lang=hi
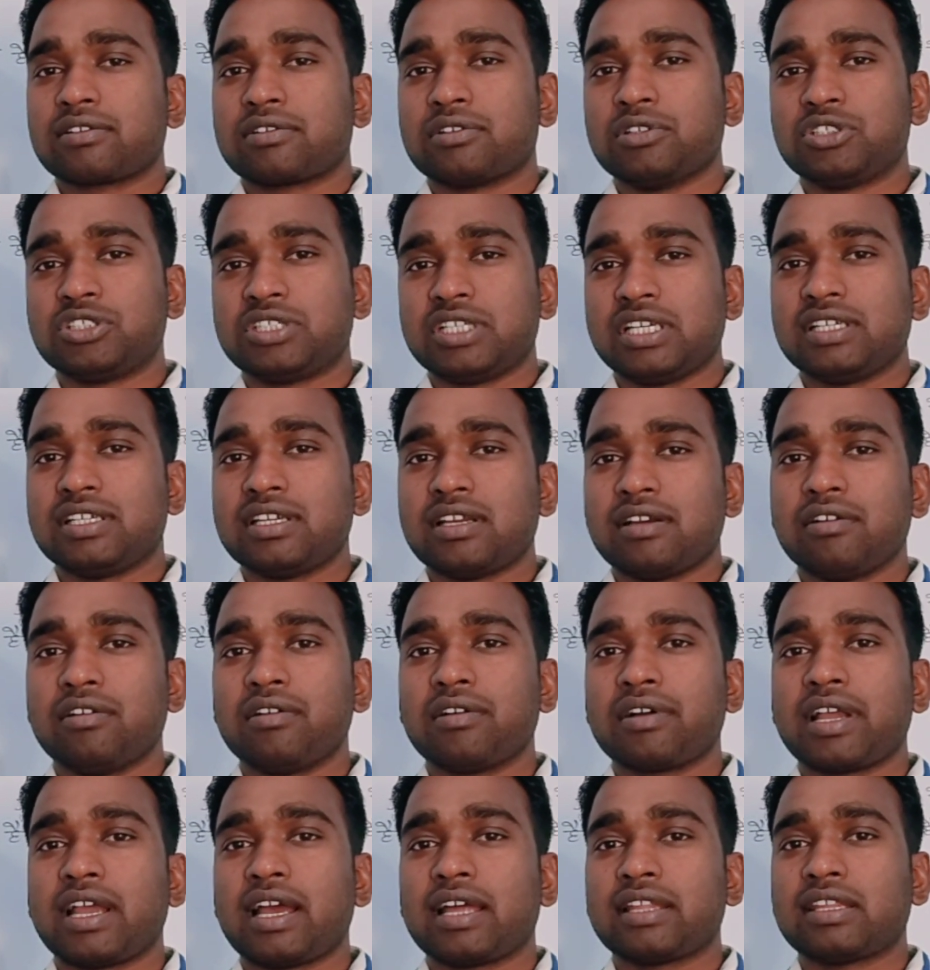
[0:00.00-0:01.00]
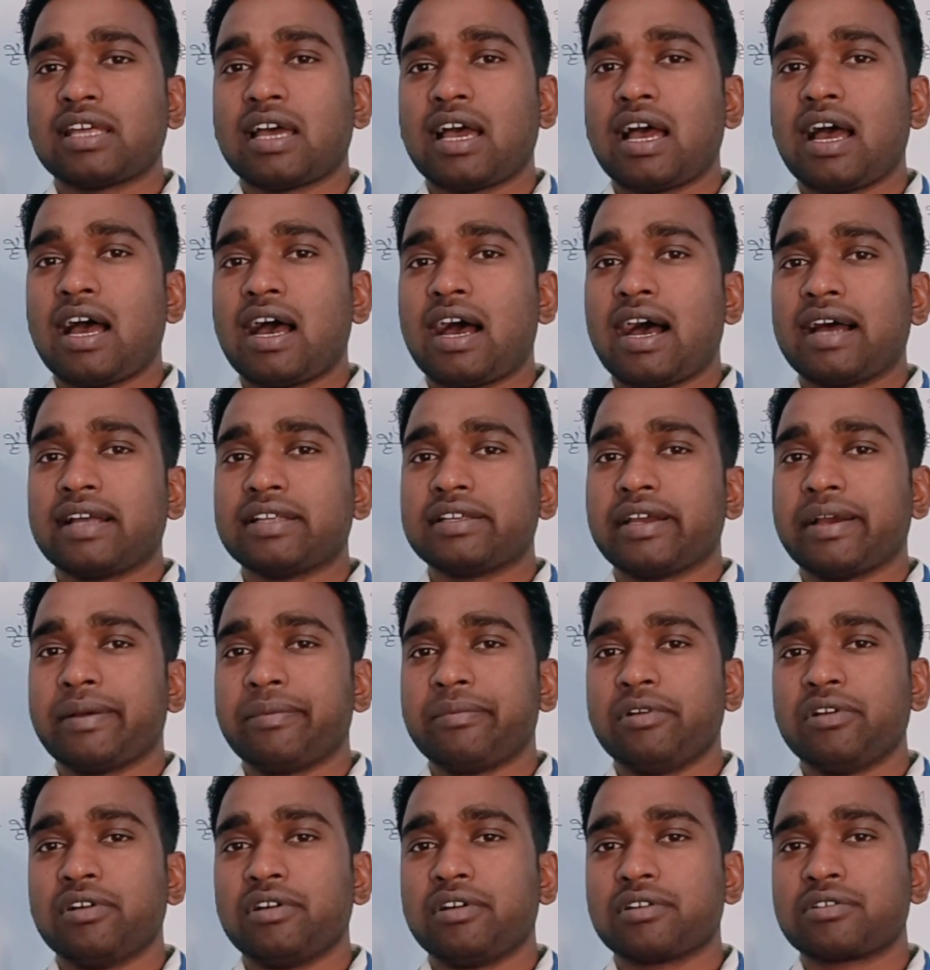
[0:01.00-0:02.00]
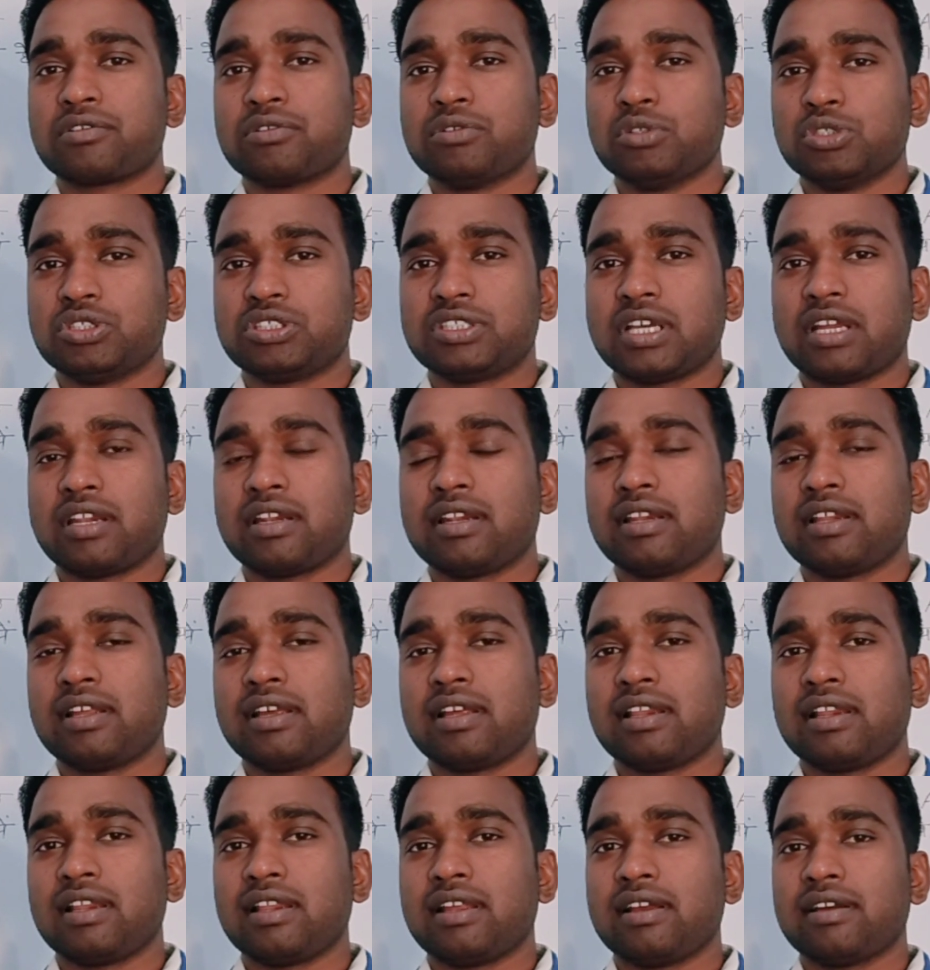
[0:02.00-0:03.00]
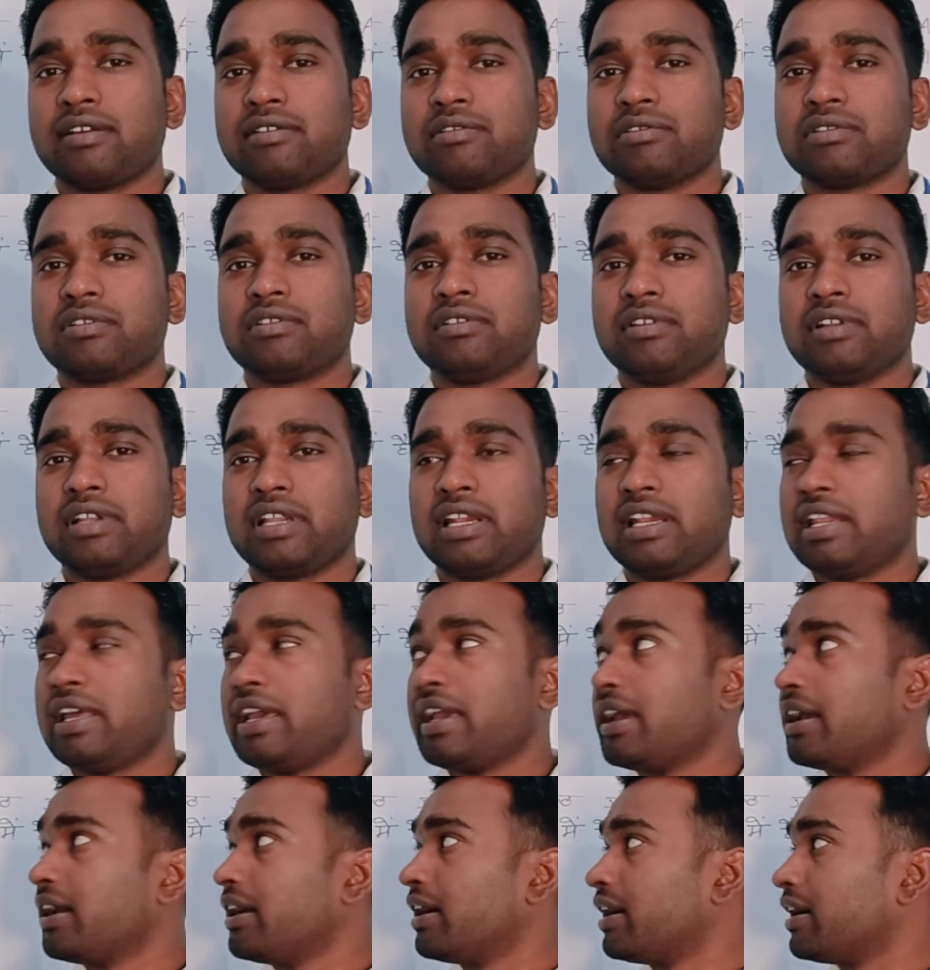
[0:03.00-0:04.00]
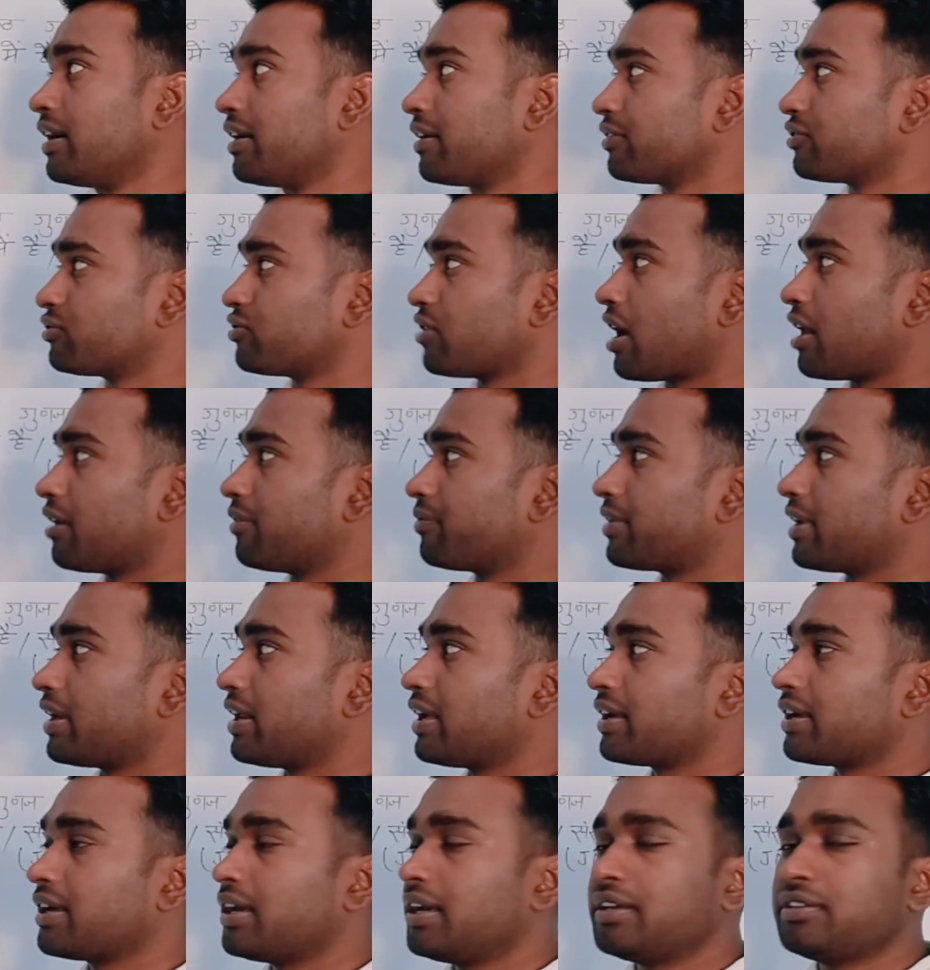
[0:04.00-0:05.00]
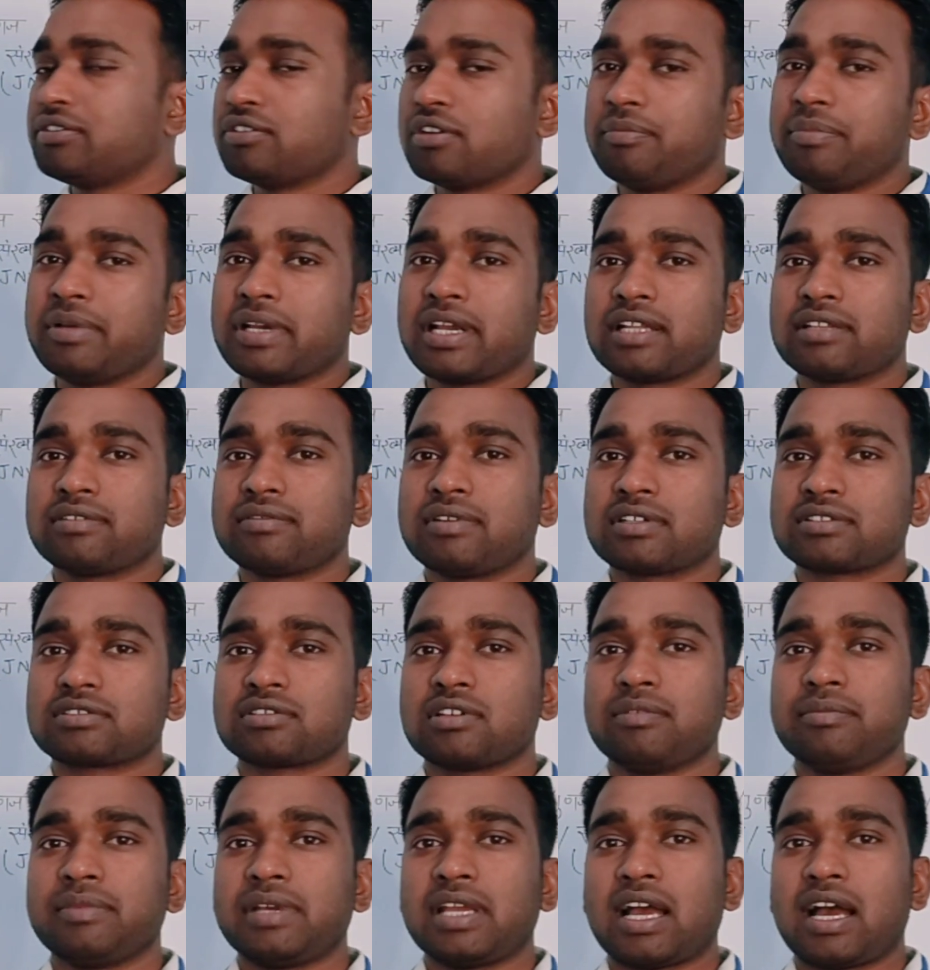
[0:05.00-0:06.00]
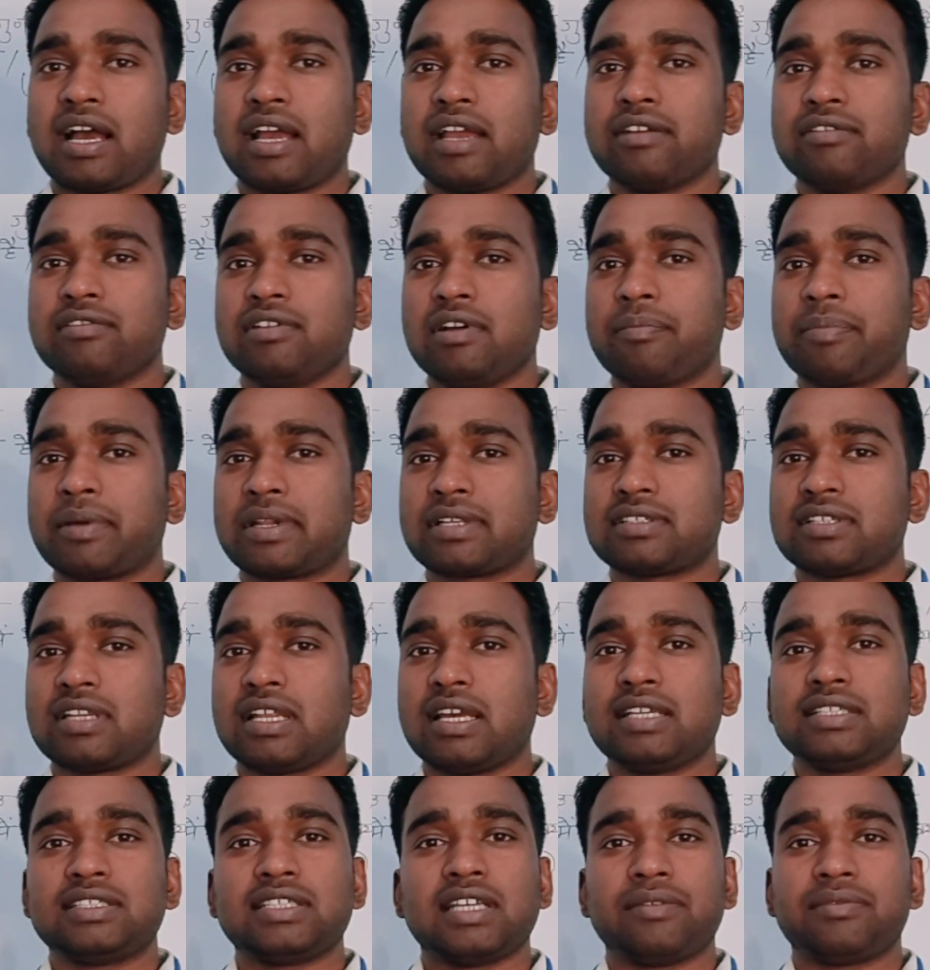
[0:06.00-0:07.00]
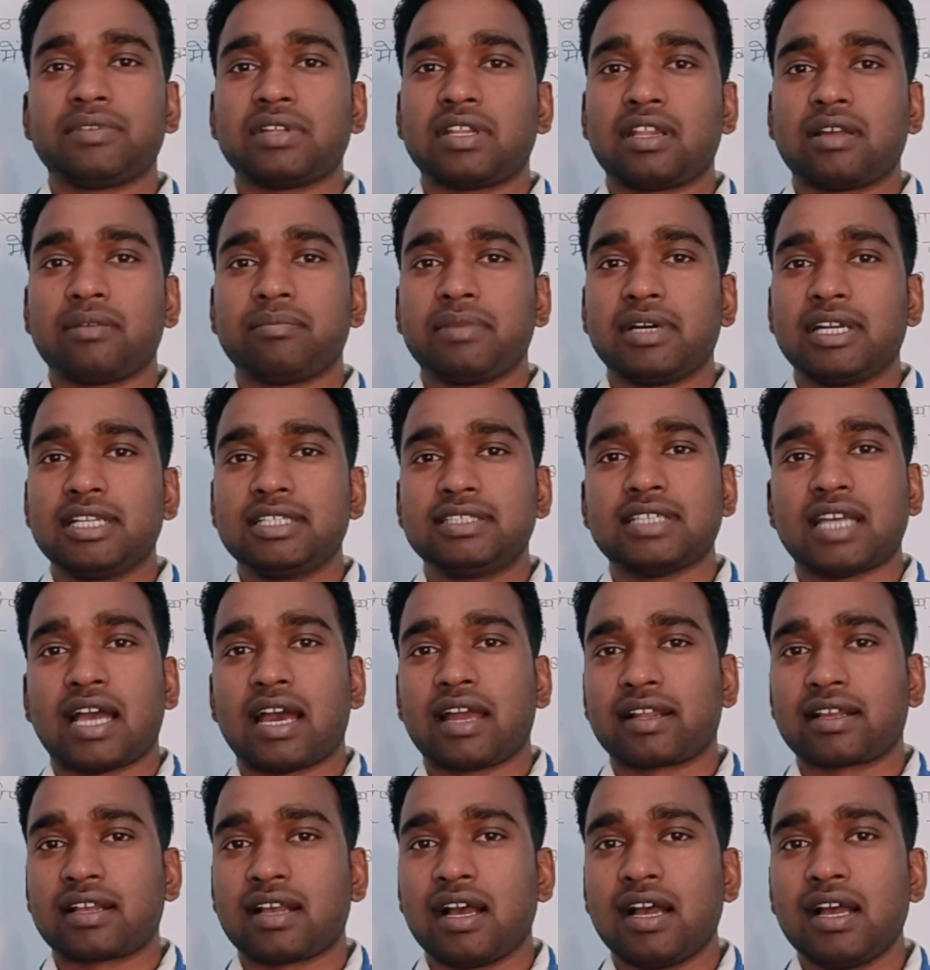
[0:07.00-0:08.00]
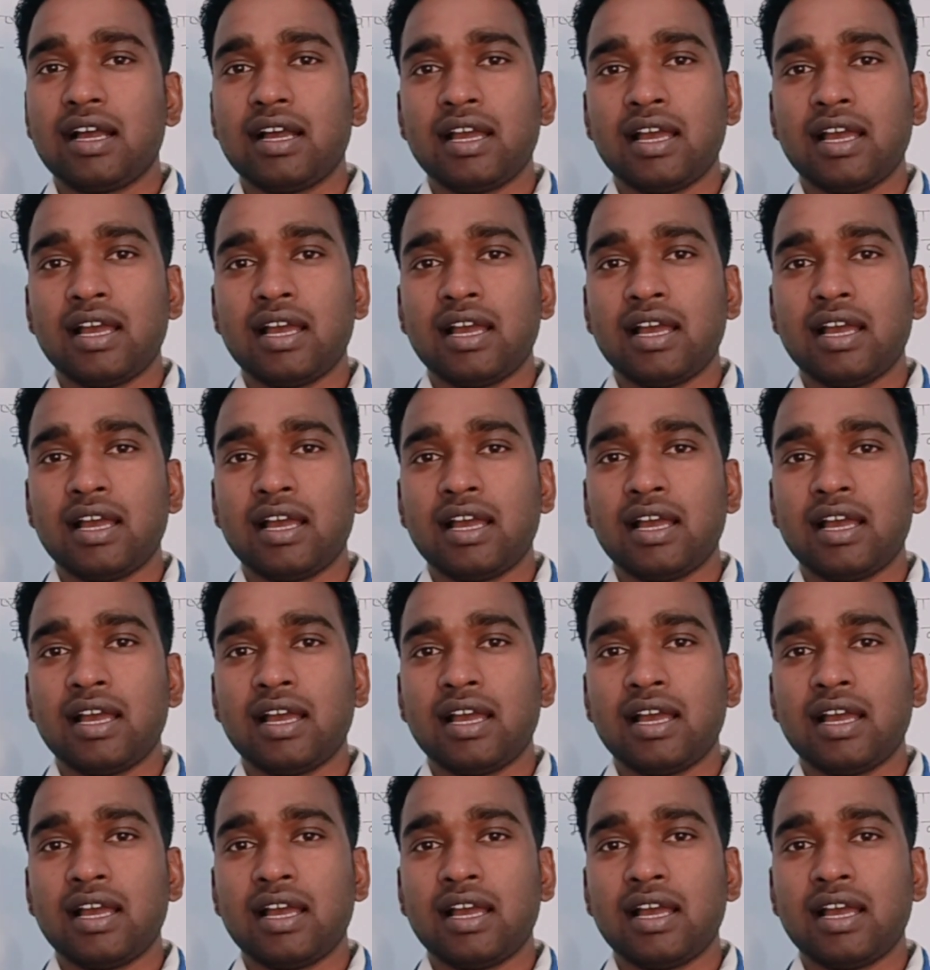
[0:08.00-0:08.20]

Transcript: कुछ चीज़ें हो गया था आज हम लोग क्वेश्चन ले सॉल्व करेंगे जो विगत वर्षों में आए हुए प्रश्न है चैप्टर नंबर चार का